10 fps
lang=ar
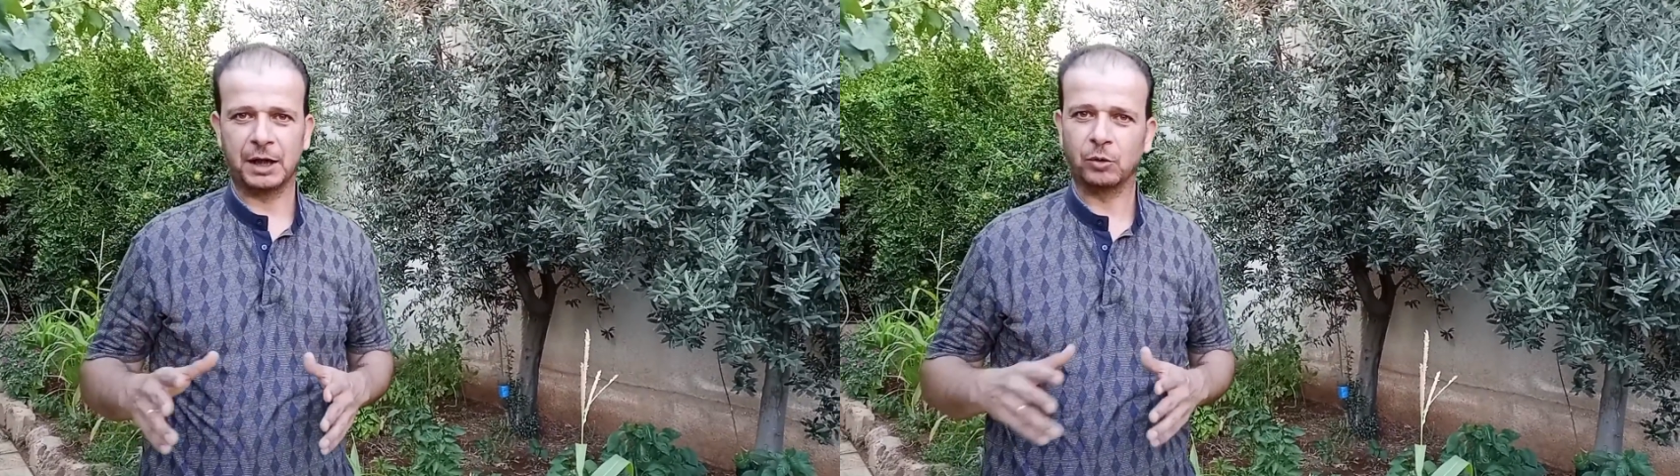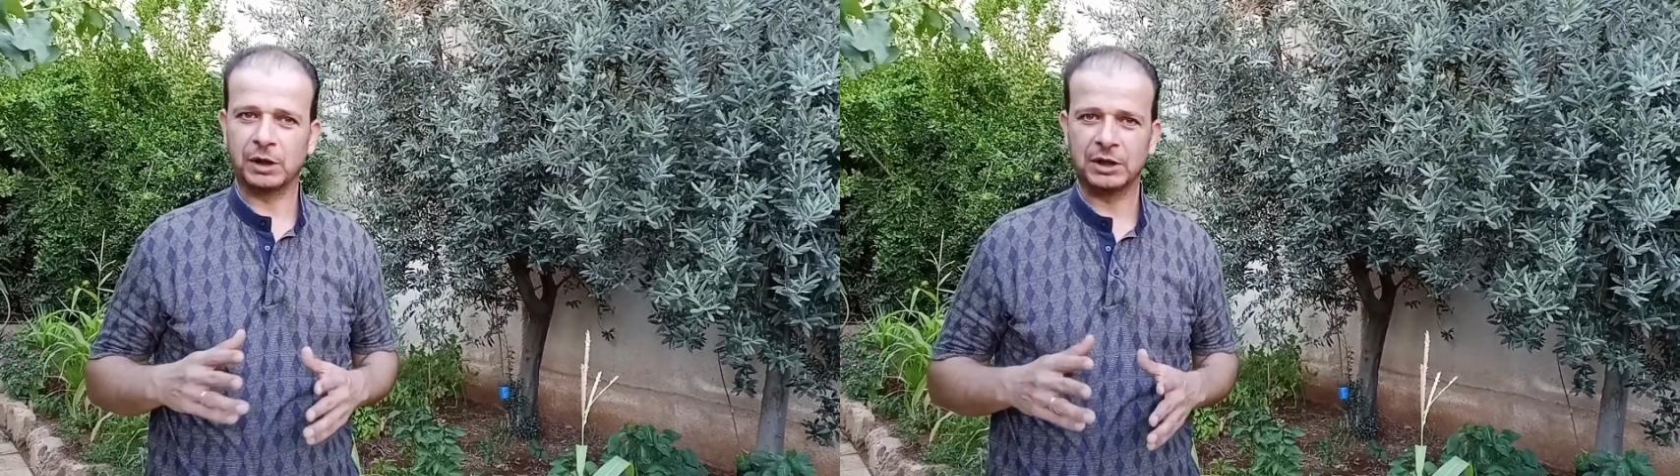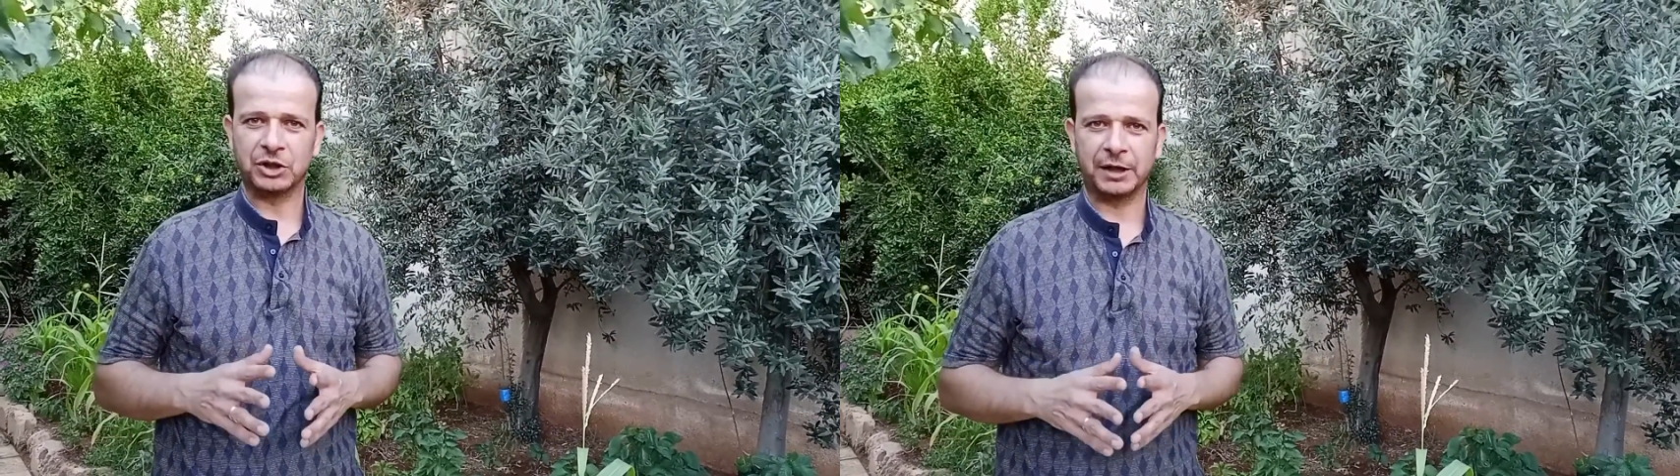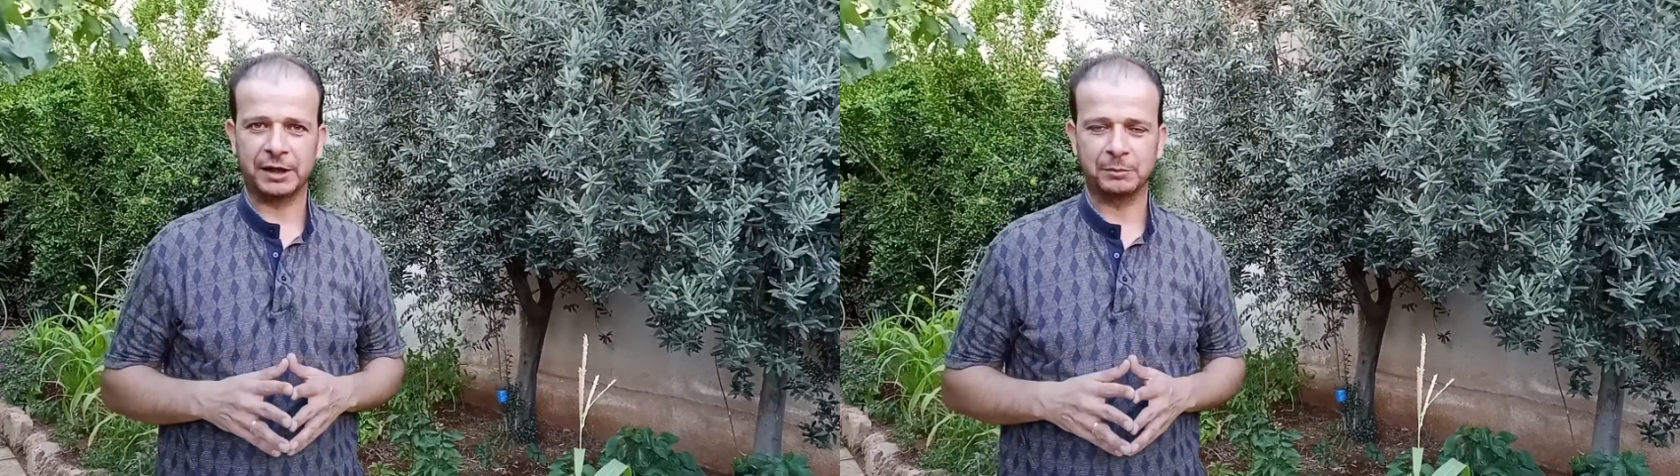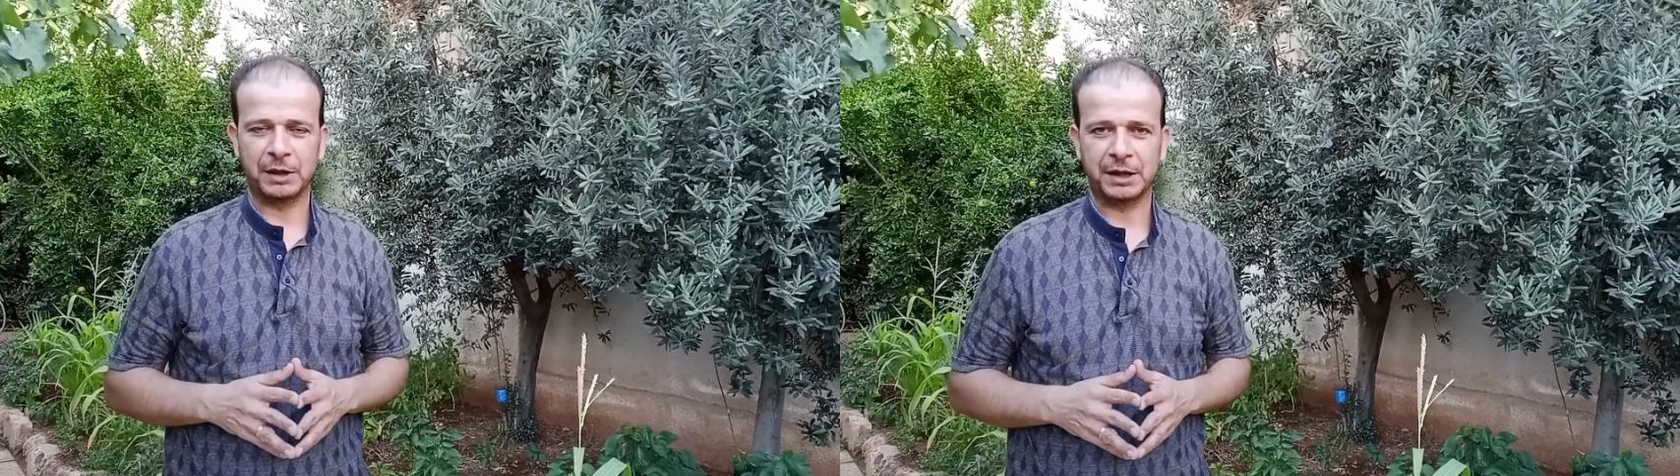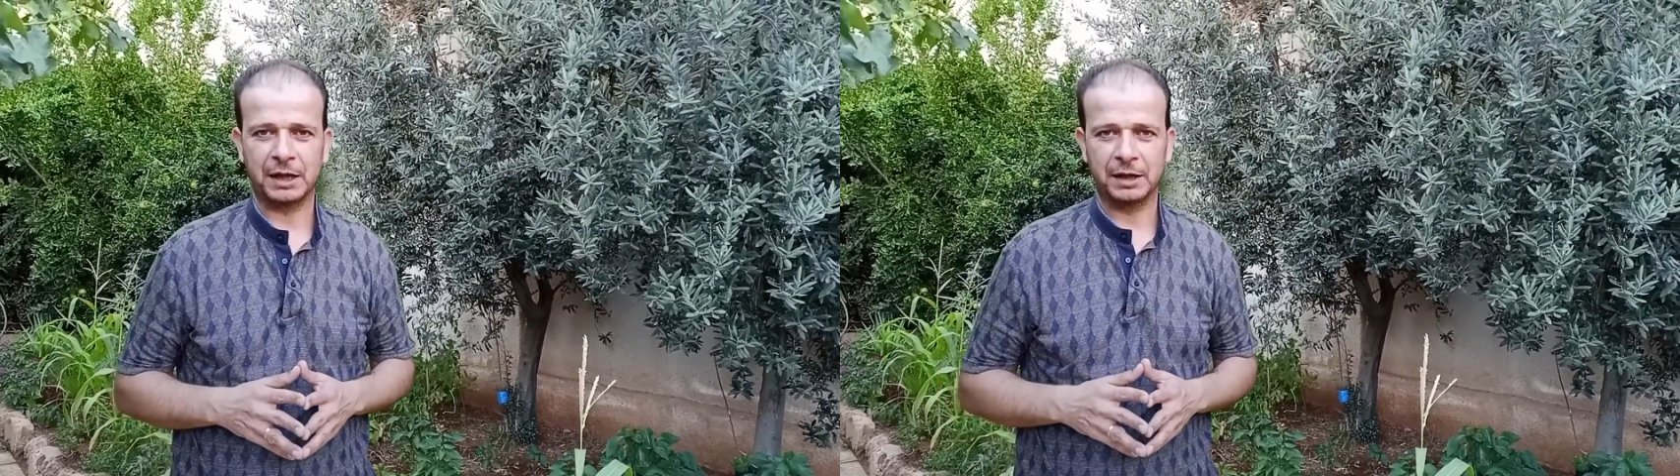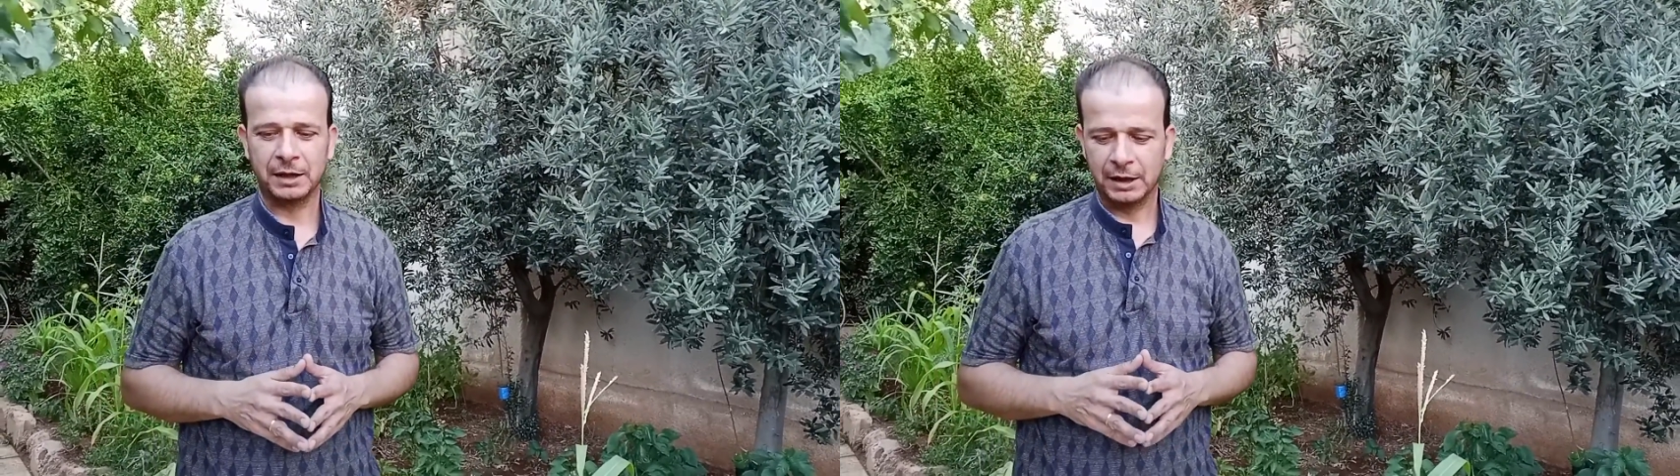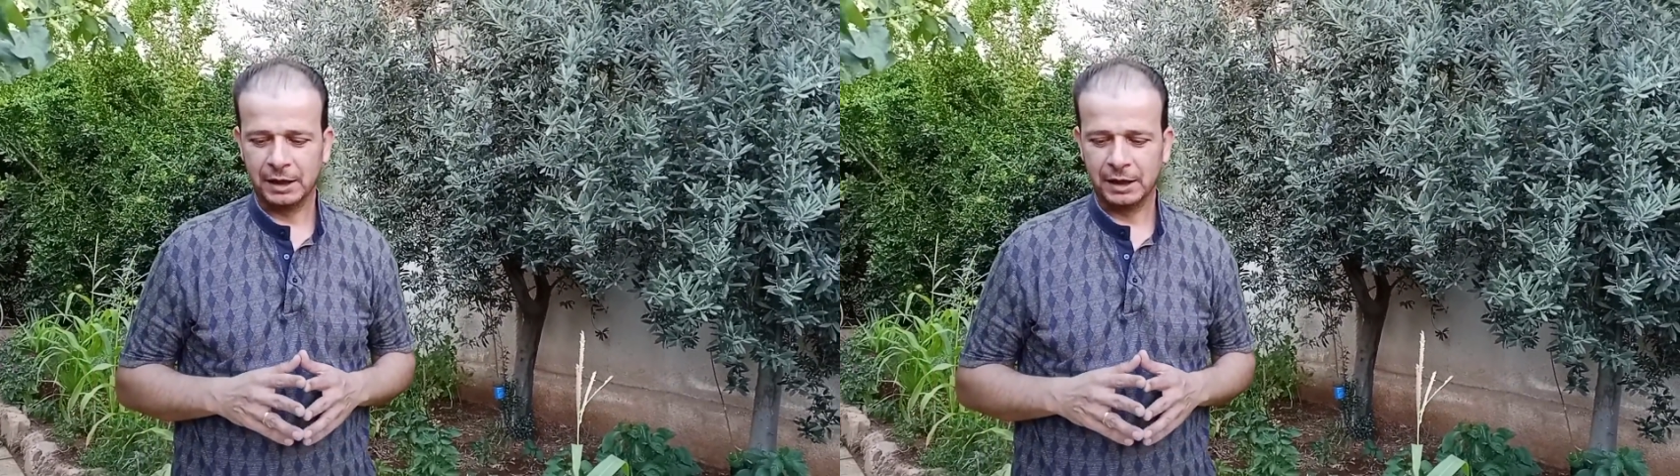أو كل شهرين مرة